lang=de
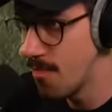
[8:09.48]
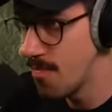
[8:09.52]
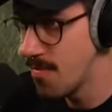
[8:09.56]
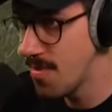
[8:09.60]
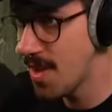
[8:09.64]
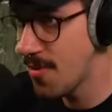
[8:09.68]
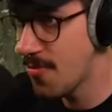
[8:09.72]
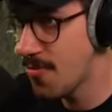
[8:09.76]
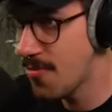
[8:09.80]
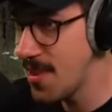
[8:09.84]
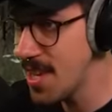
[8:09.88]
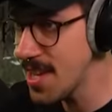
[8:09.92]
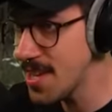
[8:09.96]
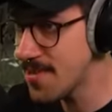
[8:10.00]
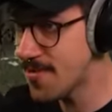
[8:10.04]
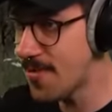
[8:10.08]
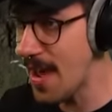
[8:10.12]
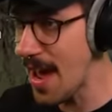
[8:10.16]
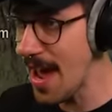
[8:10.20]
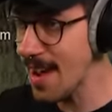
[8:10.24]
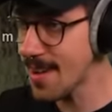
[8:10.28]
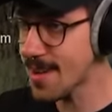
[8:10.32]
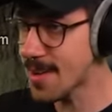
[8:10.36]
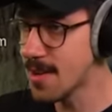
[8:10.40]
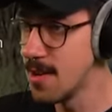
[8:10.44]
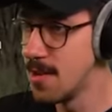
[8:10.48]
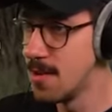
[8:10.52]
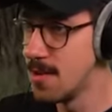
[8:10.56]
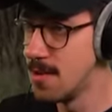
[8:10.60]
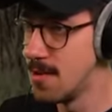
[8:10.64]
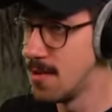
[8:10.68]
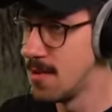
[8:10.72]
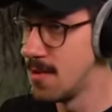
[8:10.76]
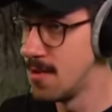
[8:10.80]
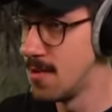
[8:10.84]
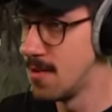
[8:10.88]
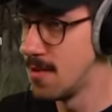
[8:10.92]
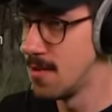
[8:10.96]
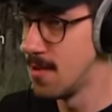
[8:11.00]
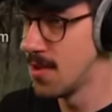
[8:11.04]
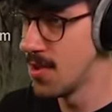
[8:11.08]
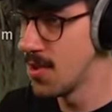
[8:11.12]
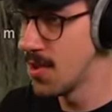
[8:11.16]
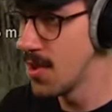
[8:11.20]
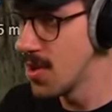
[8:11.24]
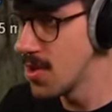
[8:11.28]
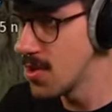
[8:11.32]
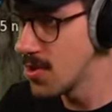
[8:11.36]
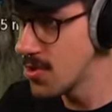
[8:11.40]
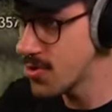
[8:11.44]
Der fliegt weg!
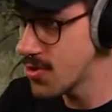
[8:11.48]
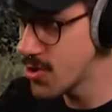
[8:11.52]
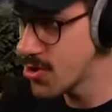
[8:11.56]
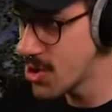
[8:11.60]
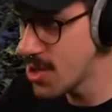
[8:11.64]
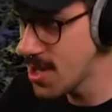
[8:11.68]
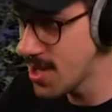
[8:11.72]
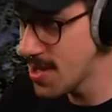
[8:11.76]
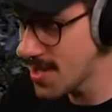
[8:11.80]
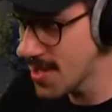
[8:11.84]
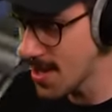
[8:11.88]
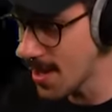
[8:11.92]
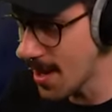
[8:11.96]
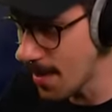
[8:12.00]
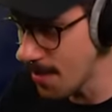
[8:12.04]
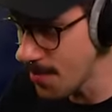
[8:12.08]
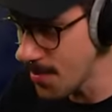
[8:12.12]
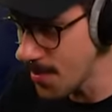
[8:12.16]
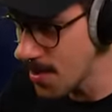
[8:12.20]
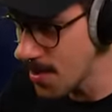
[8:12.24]
Schieß ihn ab!